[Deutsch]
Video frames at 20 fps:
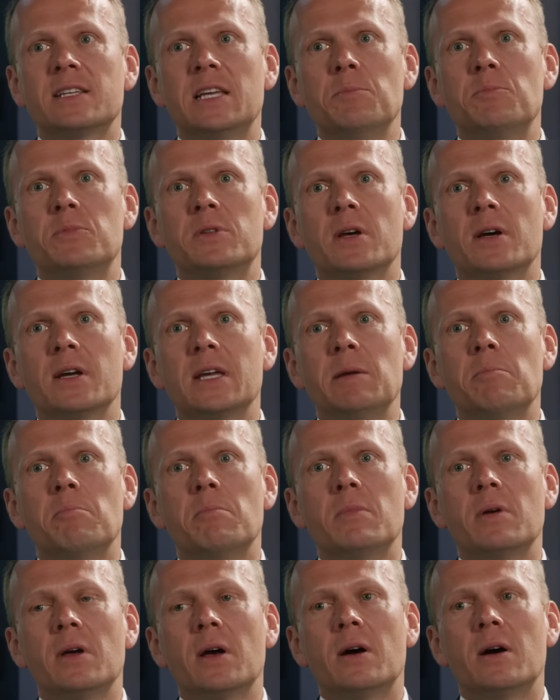gibt da
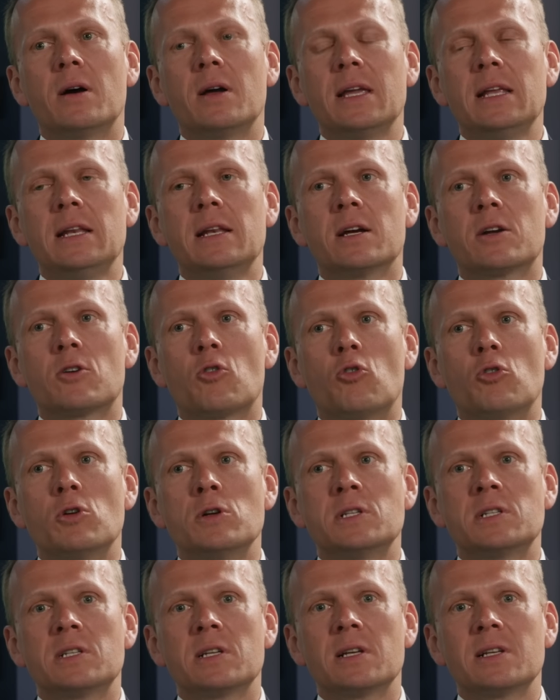im, äh, in der
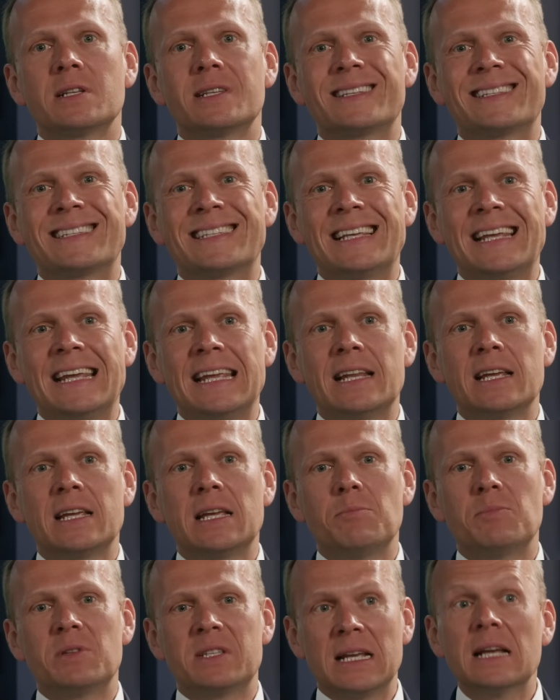Goldszene
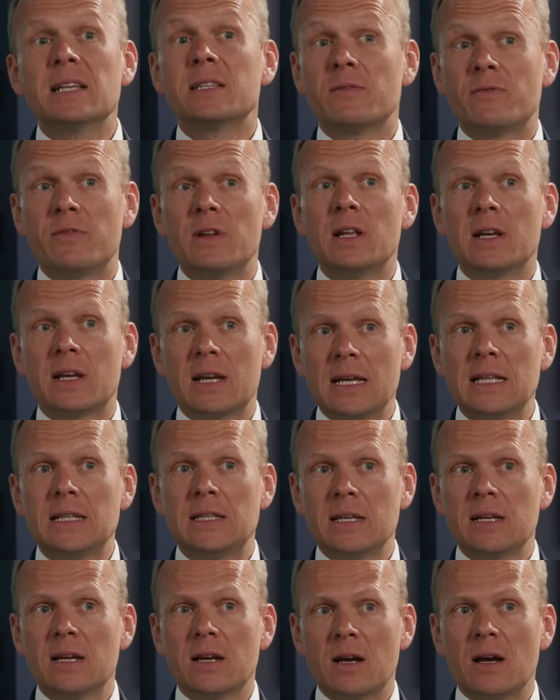gibt sehr, sehr viele
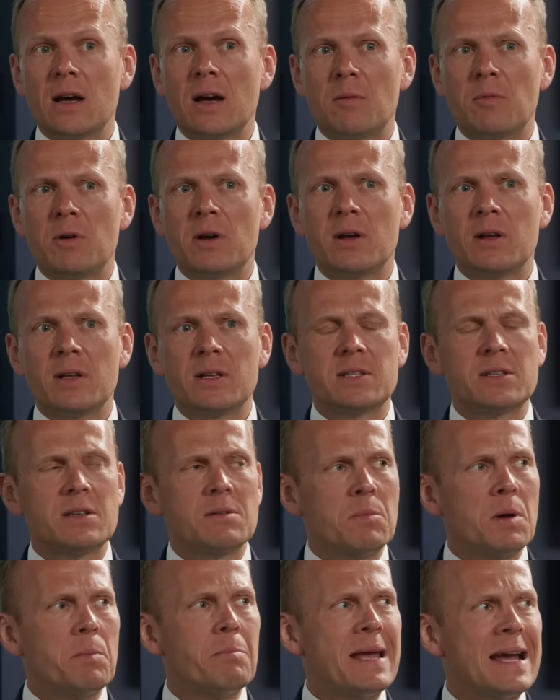Kritiker, aber es,
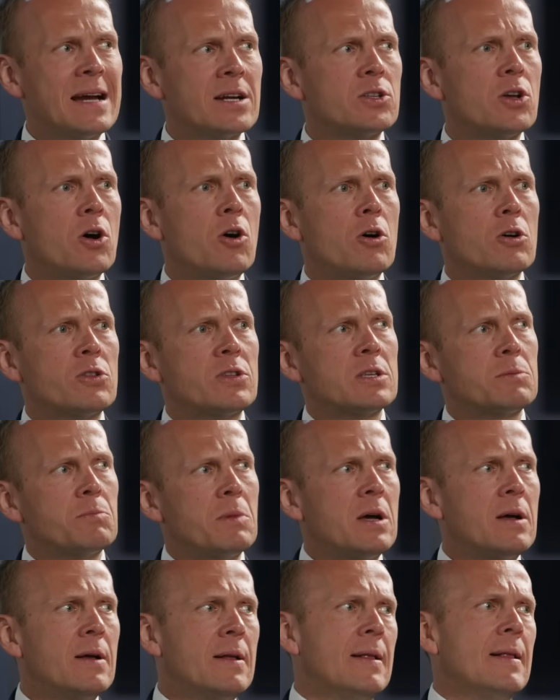man merkt auch, dass
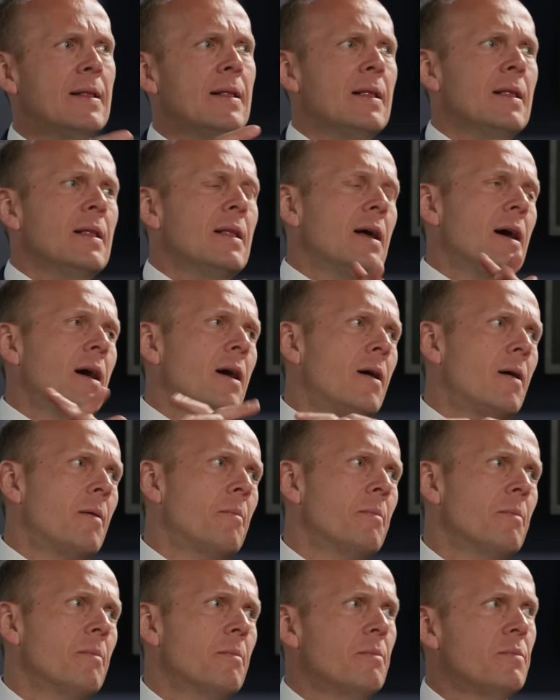man
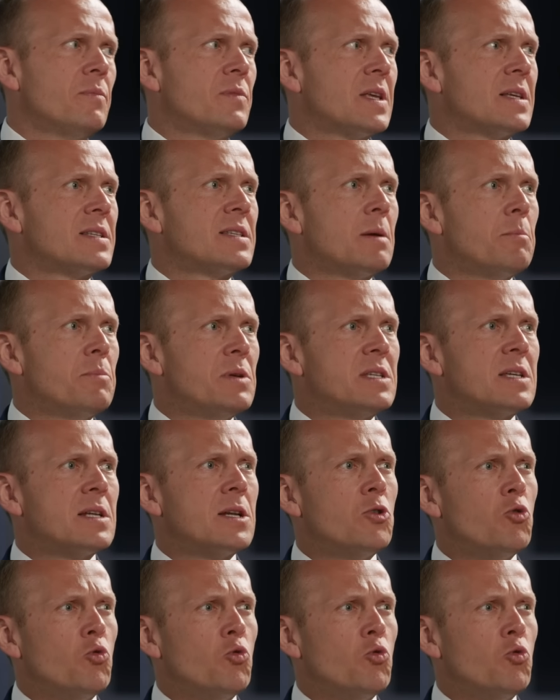ähm, dass da ein bisschen ein